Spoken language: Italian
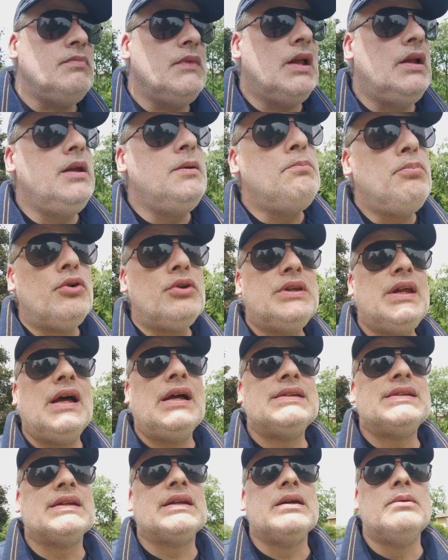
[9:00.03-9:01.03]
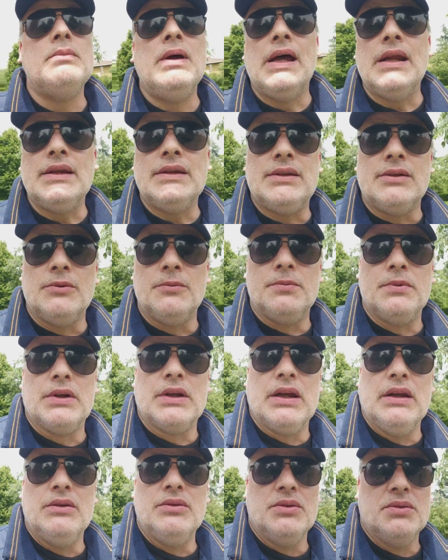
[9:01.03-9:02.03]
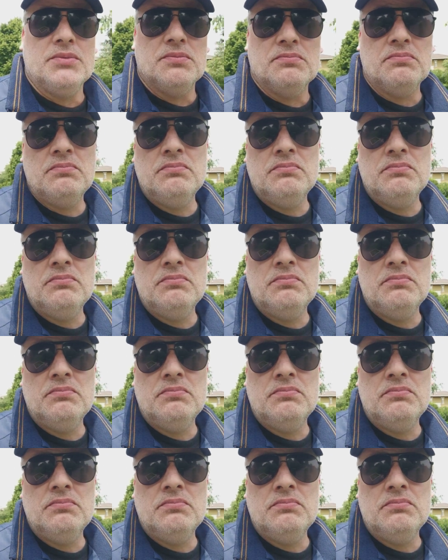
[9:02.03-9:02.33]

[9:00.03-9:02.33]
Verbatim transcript: l'importanza che meritano perché non,